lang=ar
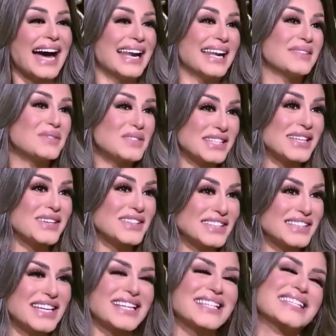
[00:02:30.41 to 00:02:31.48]
على المستوى
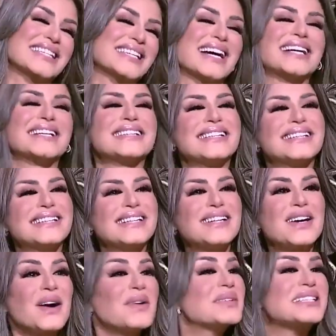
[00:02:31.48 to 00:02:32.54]
الشخصي يعني
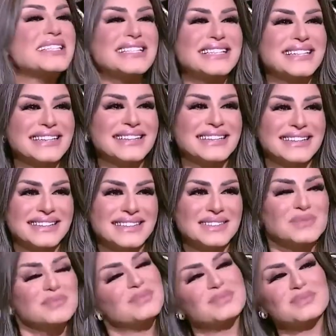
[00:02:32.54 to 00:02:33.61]
كوميدي
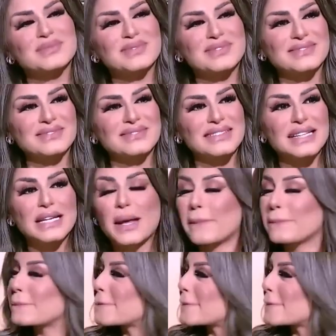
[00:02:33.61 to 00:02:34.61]
الصوره اللي